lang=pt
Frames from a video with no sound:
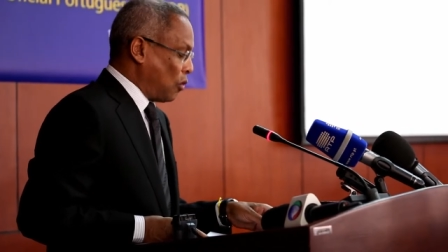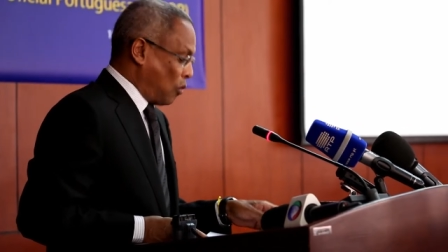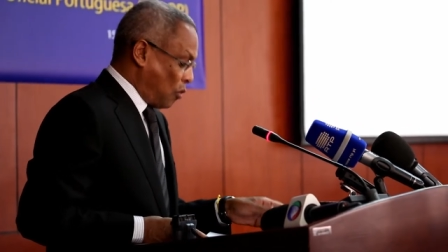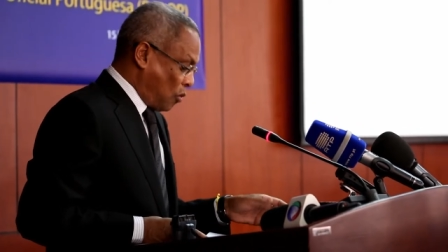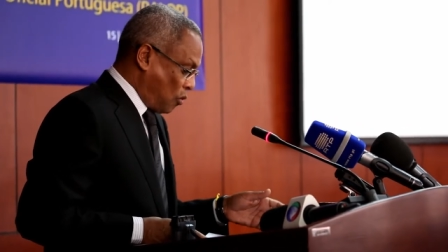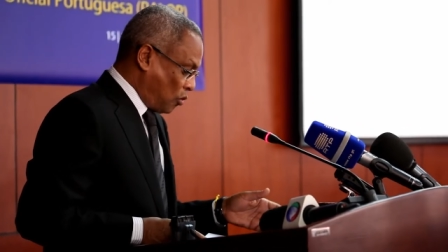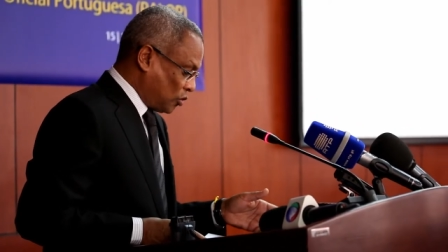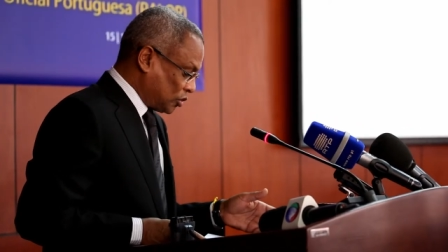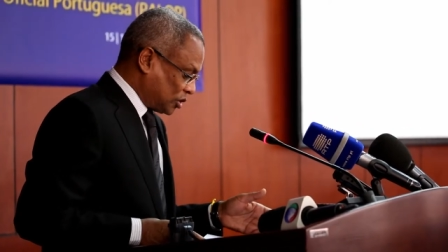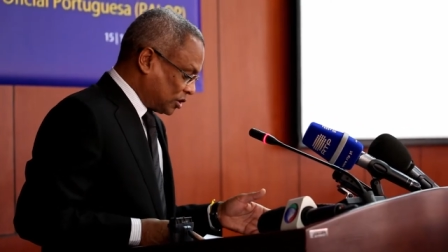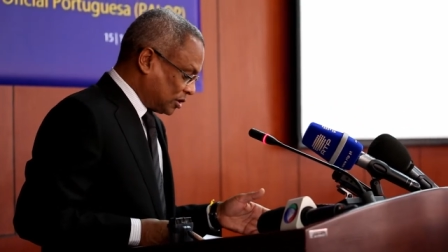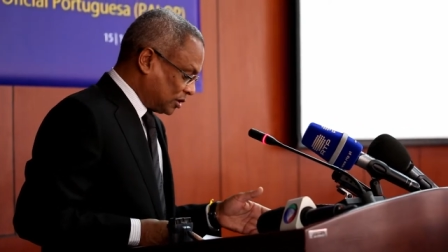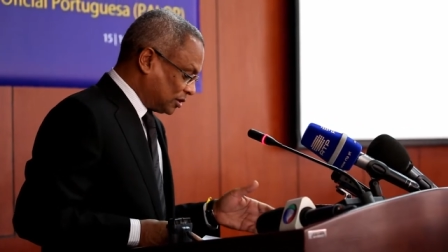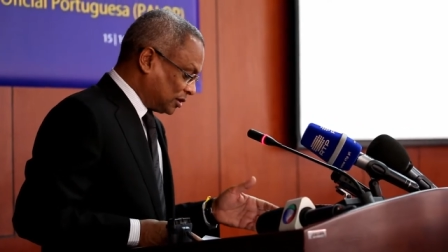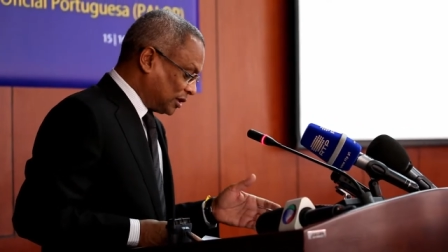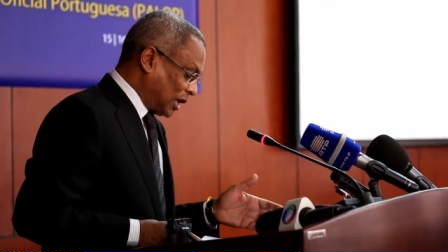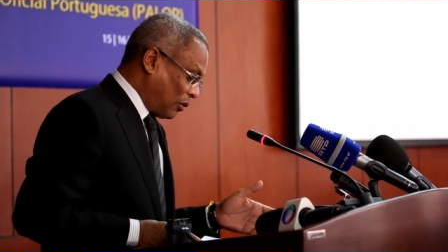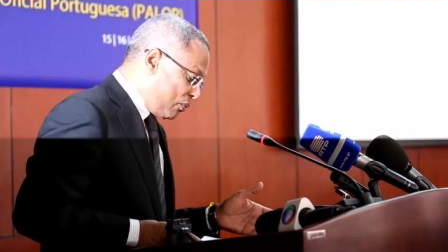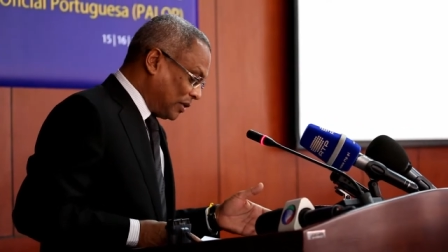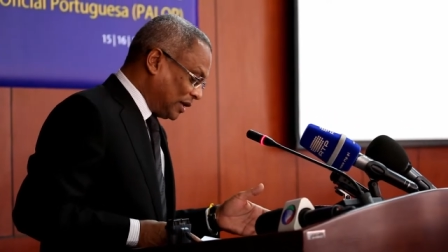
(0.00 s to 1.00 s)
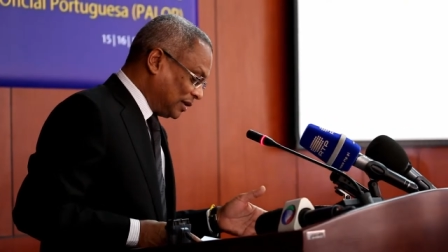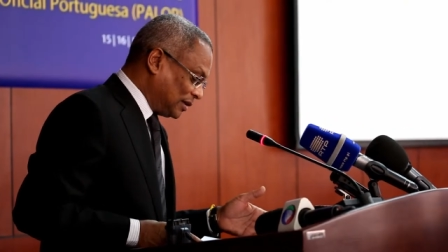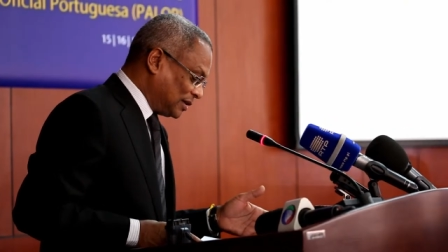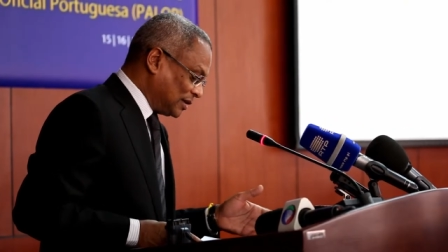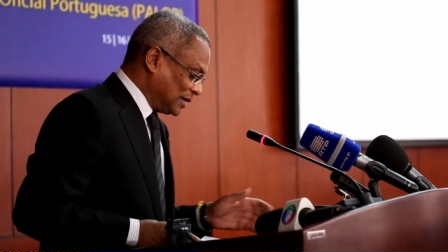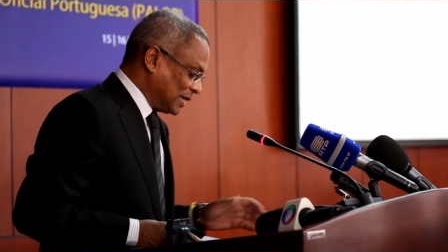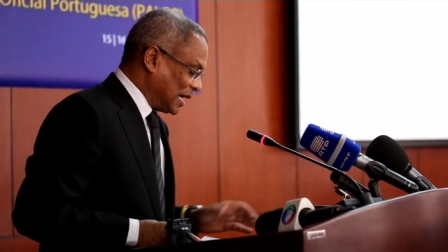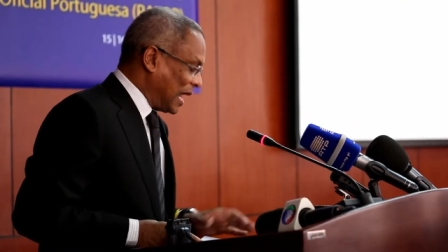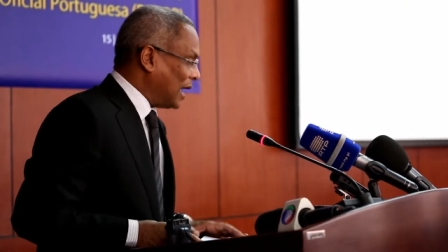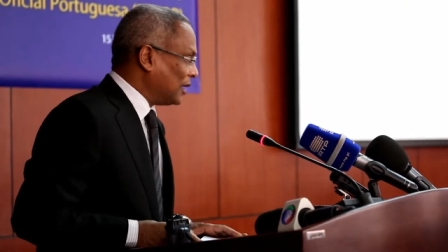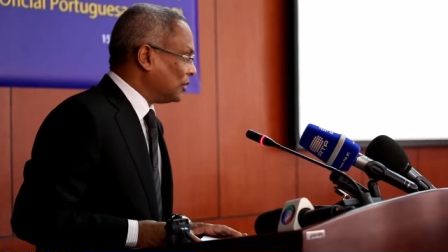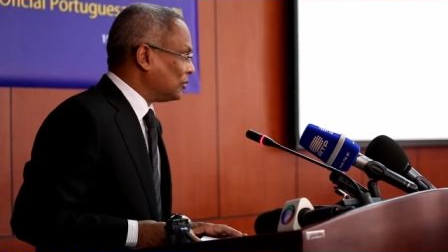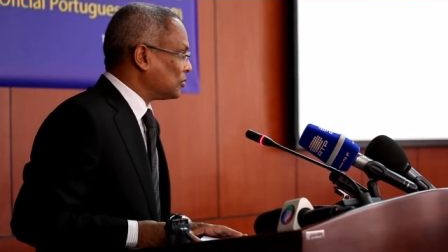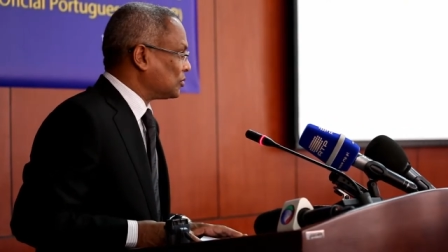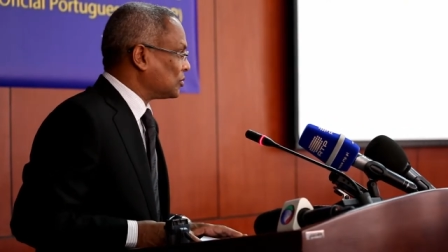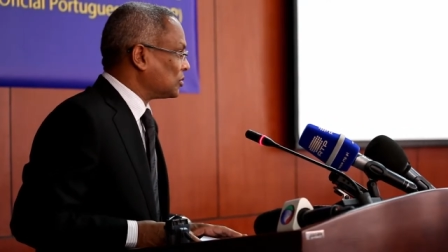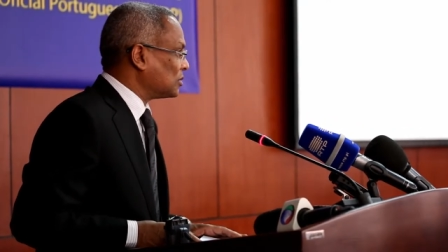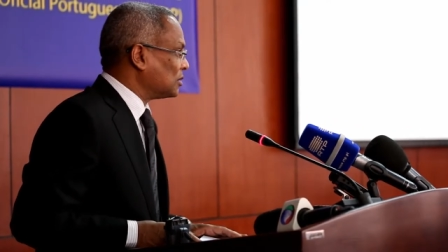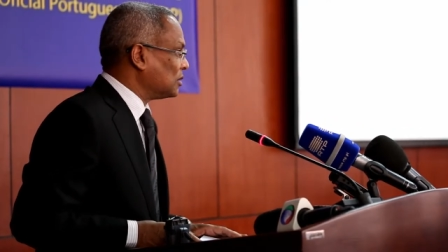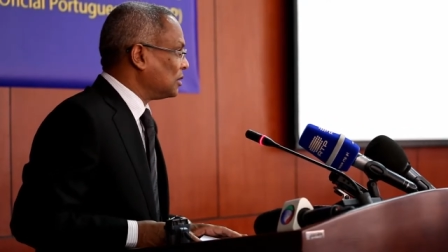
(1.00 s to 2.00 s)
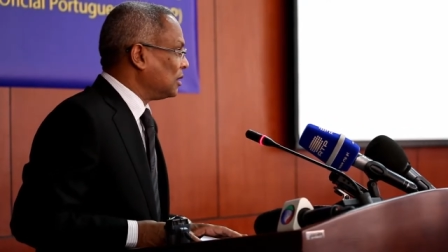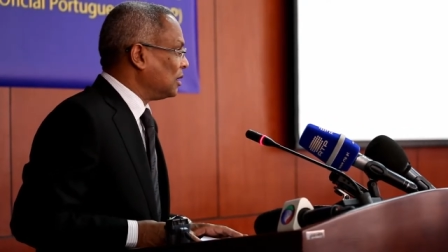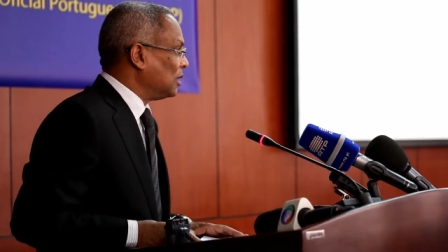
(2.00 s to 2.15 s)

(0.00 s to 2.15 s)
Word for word: hoje tão integrados,